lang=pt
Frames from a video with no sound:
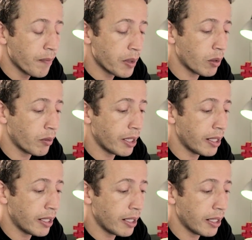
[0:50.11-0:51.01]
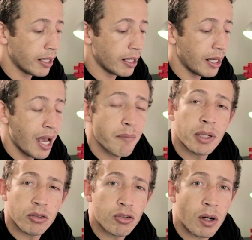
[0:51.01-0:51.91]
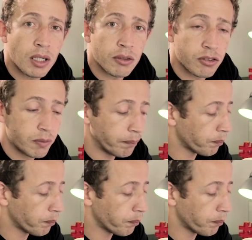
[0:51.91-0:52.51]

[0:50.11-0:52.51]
não é, é abrir os olhos.